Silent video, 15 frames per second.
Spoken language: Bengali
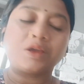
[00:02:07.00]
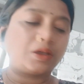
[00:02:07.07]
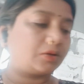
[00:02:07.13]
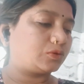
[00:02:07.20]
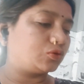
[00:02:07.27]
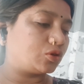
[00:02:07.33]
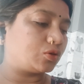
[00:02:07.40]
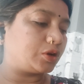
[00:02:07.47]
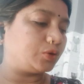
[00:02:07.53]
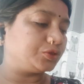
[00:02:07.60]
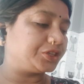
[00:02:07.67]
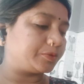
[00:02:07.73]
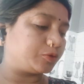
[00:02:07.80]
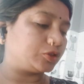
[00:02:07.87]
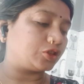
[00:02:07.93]
গুঁড়ো করে
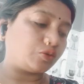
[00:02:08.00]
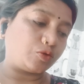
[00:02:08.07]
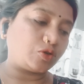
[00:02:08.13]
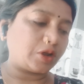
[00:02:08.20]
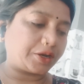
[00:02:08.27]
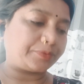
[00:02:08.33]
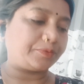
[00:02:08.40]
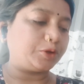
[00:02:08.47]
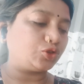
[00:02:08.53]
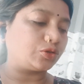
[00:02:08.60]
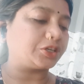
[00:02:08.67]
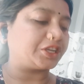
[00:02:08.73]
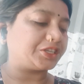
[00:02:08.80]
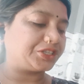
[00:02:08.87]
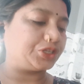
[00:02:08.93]
উচ্ছের মধ্যে দেবো ভীষণ
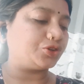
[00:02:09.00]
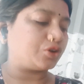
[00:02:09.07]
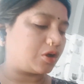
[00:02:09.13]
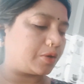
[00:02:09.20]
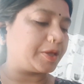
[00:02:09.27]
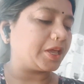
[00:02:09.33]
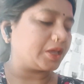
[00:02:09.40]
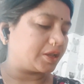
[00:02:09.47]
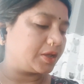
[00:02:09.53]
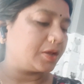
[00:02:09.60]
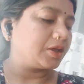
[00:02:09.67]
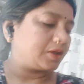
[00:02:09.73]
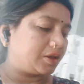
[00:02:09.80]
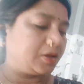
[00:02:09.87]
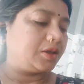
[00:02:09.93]
টেস্টিও হবে
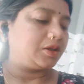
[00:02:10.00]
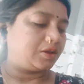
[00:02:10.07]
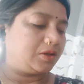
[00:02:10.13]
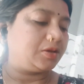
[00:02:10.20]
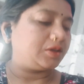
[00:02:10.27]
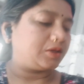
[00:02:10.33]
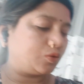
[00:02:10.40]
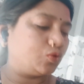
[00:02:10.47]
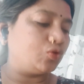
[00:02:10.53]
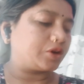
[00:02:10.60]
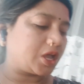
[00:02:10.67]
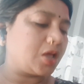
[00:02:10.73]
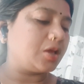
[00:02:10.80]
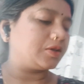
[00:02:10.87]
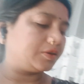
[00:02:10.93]

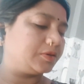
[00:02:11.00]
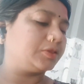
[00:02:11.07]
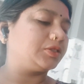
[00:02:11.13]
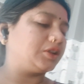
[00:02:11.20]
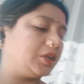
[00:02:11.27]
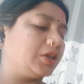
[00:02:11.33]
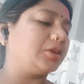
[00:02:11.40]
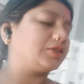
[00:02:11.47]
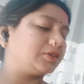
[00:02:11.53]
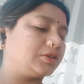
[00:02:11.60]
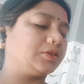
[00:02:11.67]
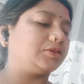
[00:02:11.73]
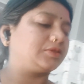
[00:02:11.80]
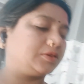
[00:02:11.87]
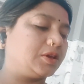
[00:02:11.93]
গুঁড়োটা দিলে
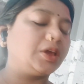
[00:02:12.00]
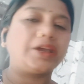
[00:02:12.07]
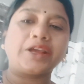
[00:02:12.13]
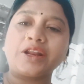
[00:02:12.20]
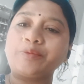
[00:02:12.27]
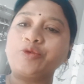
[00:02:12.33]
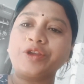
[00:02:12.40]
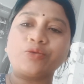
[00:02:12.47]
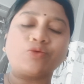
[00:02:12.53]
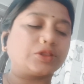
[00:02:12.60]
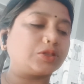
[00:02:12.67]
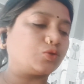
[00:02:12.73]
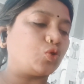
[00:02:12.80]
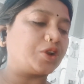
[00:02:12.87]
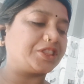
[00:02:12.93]
এরকম করে
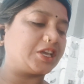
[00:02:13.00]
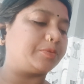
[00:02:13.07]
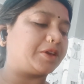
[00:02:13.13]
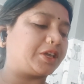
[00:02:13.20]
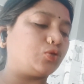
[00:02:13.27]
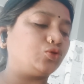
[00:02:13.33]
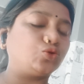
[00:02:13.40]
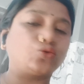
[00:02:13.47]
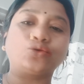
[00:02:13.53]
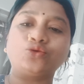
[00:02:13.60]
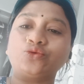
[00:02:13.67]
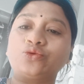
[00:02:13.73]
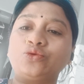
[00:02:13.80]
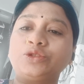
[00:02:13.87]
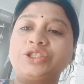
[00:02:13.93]
করে দেখবে কেউ শুকনো
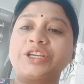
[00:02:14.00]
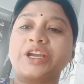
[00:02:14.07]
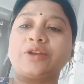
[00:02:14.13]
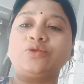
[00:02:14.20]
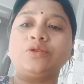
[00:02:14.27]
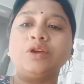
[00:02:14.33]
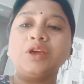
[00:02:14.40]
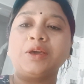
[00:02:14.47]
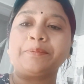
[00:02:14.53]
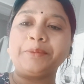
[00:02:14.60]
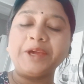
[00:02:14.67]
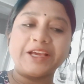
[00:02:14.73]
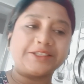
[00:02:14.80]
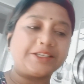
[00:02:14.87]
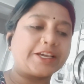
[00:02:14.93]
শুকনো উচ্ছে আলু
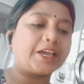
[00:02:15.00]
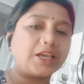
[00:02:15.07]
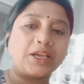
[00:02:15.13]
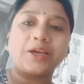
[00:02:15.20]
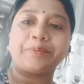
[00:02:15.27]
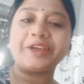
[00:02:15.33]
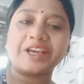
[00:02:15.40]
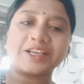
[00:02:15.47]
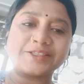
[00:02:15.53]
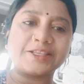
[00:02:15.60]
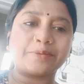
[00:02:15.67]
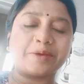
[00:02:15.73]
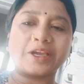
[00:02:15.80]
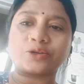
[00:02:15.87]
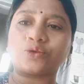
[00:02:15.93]
ভেজে পেঁয়াজ
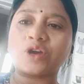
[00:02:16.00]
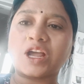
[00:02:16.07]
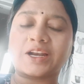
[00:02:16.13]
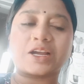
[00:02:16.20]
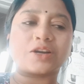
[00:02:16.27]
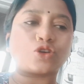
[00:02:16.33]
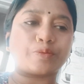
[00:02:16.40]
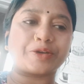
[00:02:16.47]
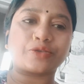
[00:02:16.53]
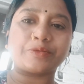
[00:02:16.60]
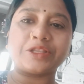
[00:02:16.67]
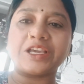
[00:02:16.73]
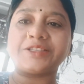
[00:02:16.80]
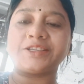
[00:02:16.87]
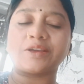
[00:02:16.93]
দেবে একটু হালকা টমেটম
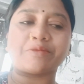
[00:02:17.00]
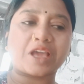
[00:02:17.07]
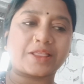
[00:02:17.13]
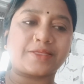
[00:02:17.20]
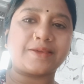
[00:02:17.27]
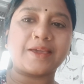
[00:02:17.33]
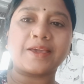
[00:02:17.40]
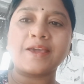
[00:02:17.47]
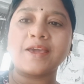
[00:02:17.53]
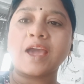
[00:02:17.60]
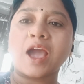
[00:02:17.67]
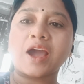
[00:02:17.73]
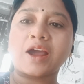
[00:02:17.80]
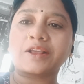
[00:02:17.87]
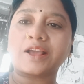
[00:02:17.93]
দিয়েছি আমি আর্ধেক
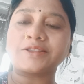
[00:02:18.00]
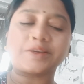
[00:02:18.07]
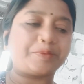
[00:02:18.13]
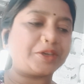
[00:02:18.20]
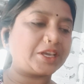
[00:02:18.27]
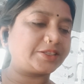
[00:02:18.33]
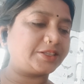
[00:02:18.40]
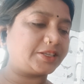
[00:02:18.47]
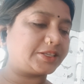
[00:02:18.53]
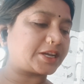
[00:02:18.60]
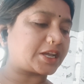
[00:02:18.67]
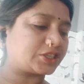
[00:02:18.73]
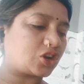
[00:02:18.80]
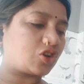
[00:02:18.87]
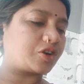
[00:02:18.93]
আর কাঁচা পেঁয়াজ দিয়েছি
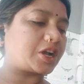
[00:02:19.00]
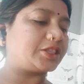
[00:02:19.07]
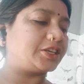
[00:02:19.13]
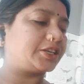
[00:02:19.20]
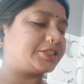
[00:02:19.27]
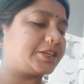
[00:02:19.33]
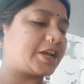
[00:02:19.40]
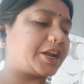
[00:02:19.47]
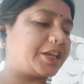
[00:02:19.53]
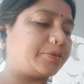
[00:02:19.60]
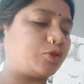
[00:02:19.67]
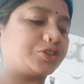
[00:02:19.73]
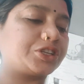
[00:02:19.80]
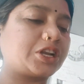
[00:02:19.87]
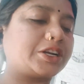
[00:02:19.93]
কাঁচা লঙ্কা দিয়েছি আর এই
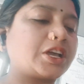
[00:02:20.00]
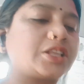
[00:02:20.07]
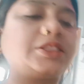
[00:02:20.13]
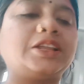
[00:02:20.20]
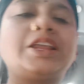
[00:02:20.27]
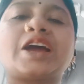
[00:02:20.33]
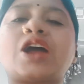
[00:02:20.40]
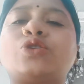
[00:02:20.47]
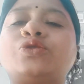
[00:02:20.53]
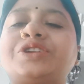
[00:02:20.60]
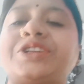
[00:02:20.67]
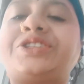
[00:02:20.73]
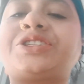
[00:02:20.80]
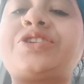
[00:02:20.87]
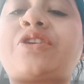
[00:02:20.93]
মশলাটা দিলে আরও
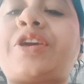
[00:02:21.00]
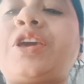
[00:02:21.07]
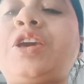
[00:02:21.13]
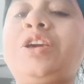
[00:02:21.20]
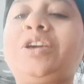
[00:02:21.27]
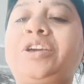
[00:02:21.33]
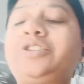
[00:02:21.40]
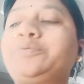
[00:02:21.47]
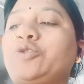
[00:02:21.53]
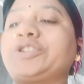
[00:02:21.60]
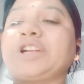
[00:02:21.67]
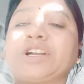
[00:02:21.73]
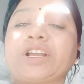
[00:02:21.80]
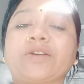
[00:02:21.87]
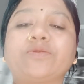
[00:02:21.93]
টেস্টি হয় এই
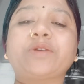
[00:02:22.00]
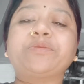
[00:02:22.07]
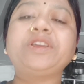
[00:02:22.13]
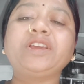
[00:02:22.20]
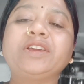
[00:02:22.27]
মশলাটা এখন আমি